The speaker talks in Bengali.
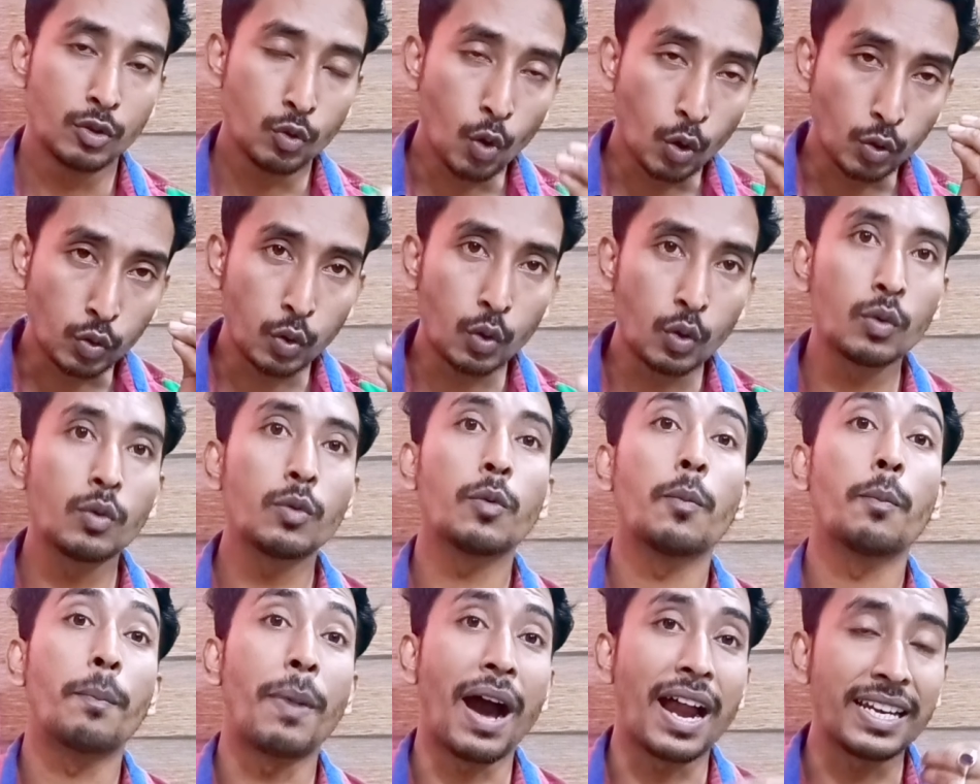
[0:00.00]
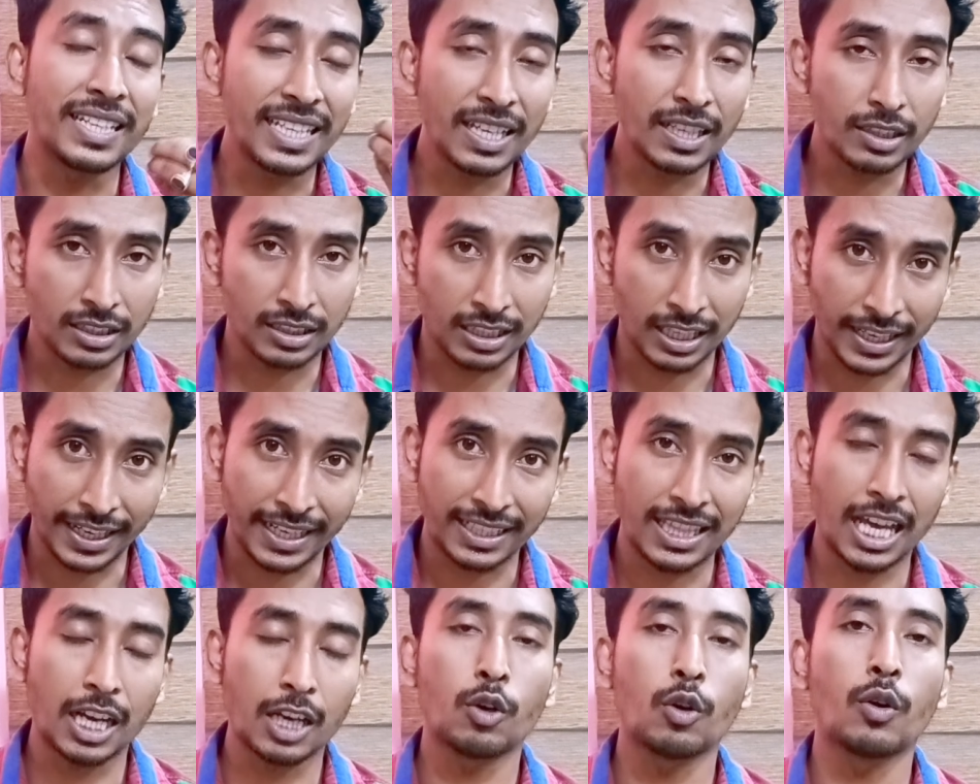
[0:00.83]
নতুন বানিয়ে থেকে
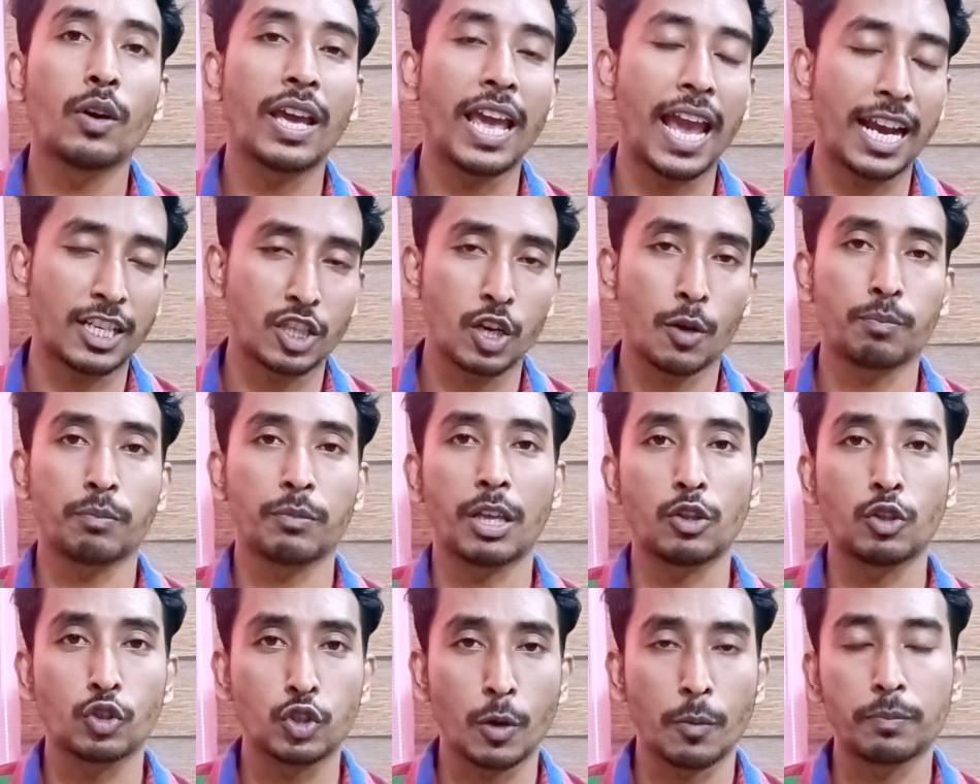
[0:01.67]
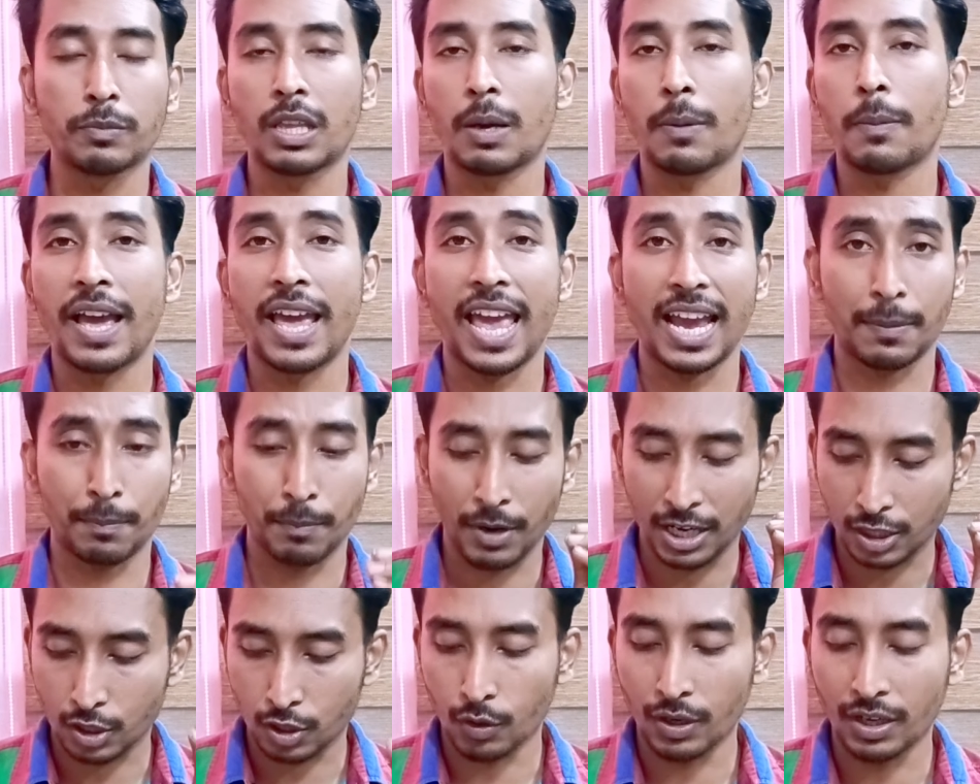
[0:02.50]
থাকো এক সপ্তাহ দু সপ্তাহ বা এক
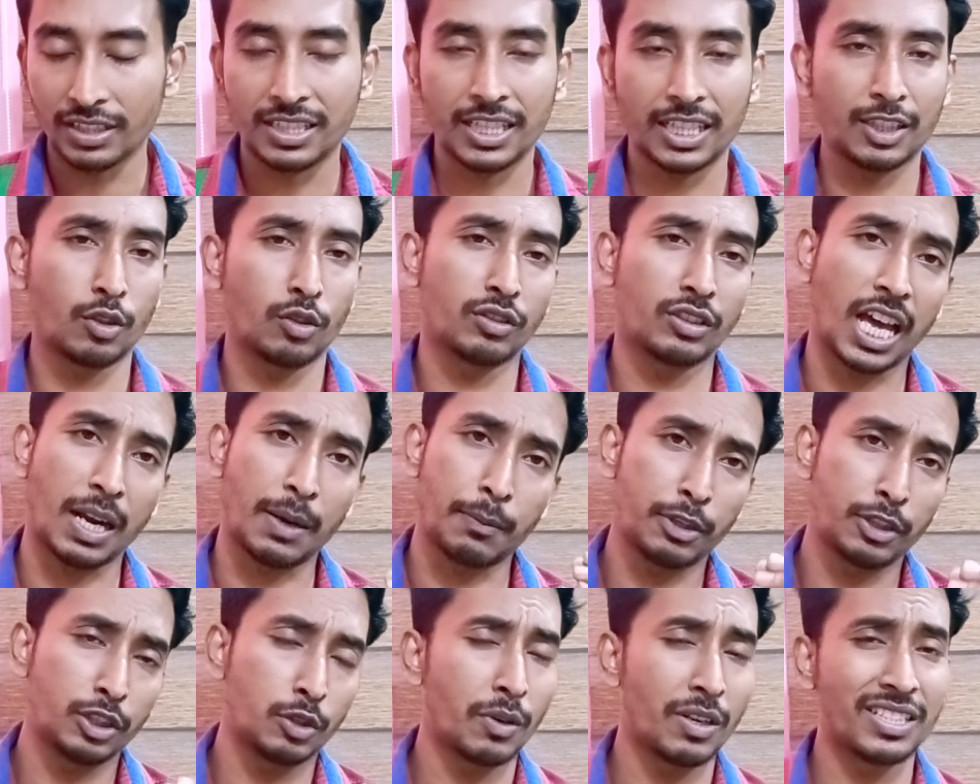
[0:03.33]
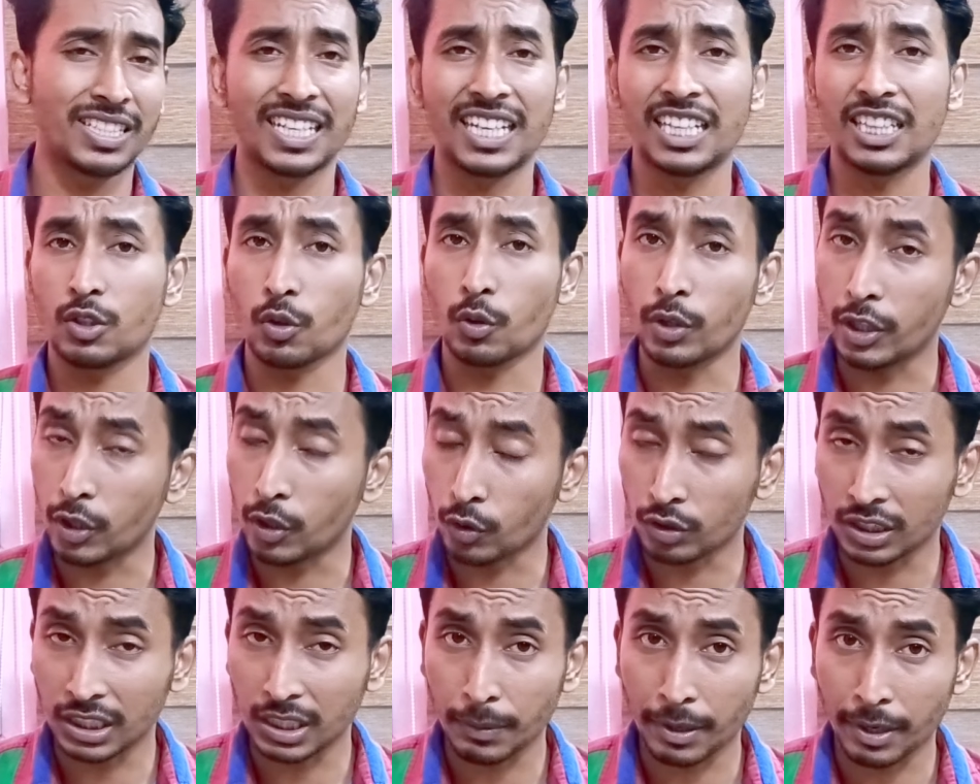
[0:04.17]
মাস হয়েছে তো তার মধ্যে মানে তোমরা চ্যানেল তৈরি
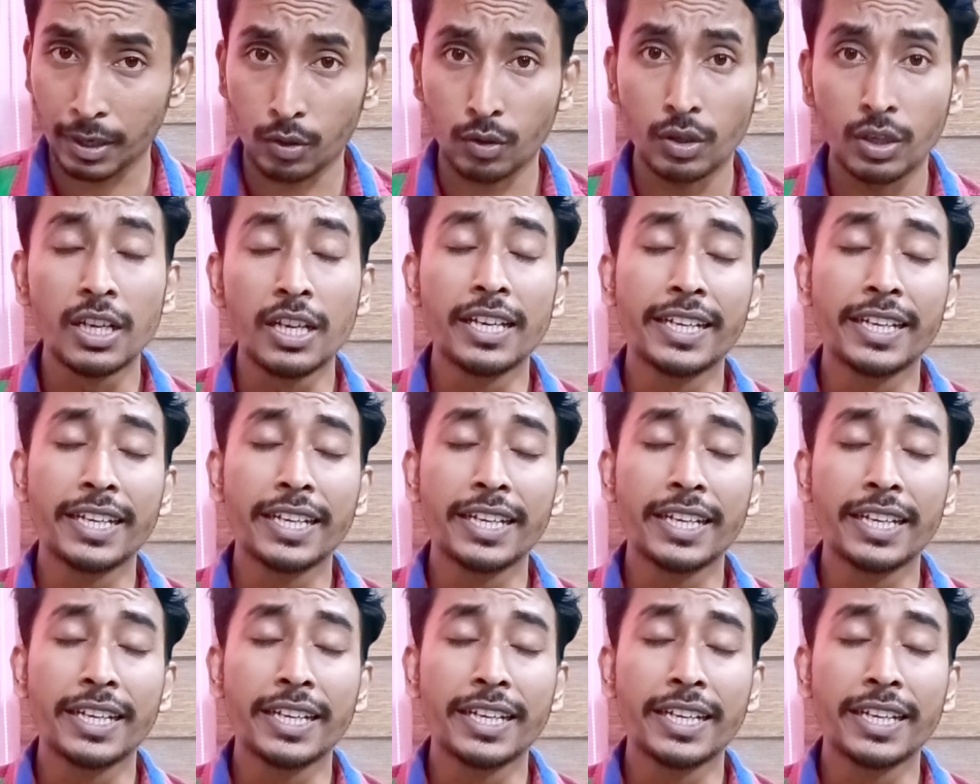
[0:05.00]
করতে পারো